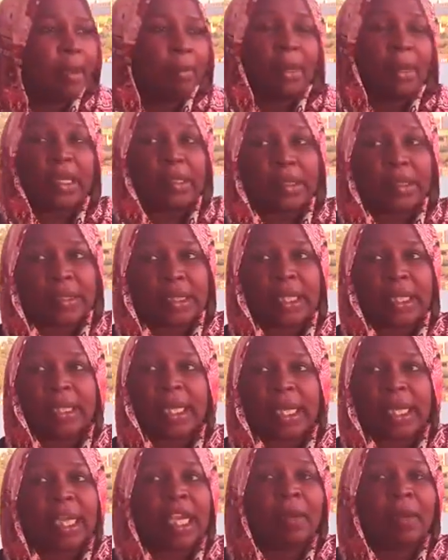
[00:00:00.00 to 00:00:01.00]
بالاقتصاد
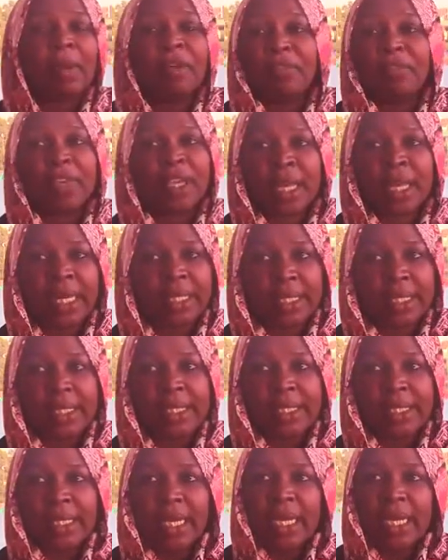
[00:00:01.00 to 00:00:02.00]
لكن كمان في اراده
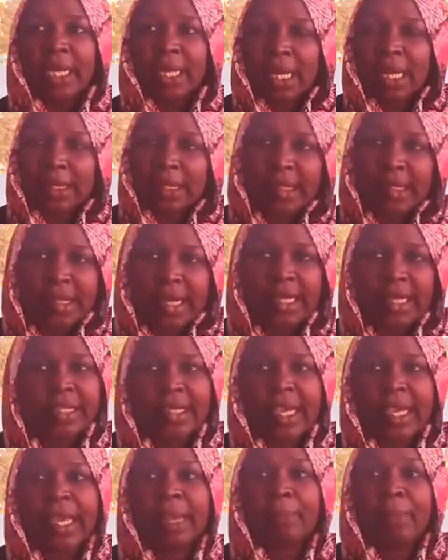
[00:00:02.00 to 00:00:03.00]
الاراده
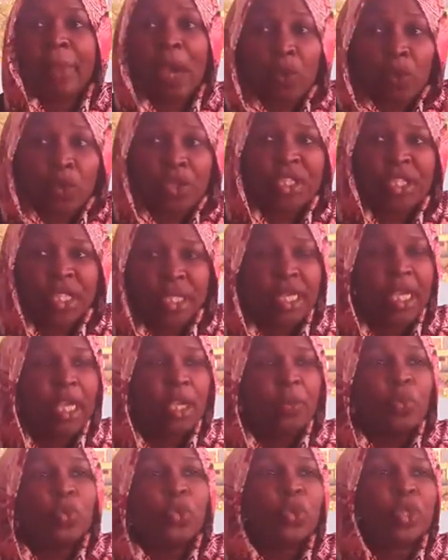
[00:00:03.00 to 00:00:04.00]
السياسيه ان ما وجدت
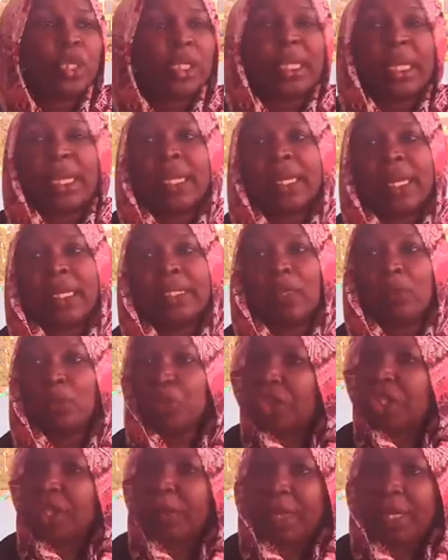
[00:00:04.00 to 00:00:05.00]
بتوجد الاراده
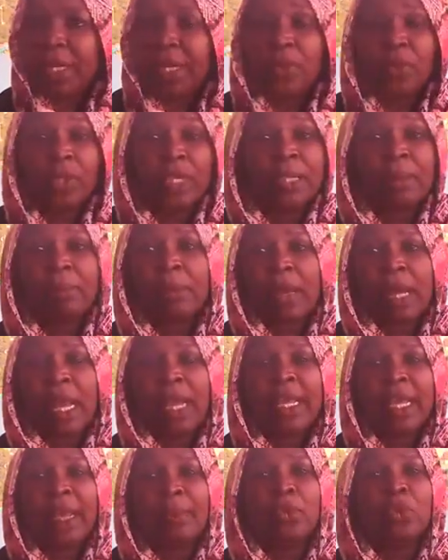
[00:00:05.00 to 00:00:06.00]
المجتمعيه ودي
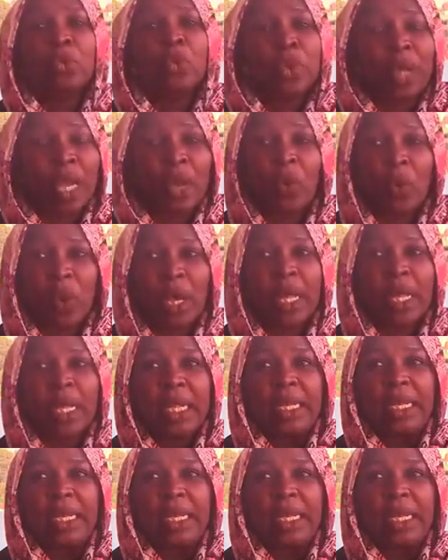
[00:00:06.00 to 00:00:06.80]
احيانا بتكون اقوى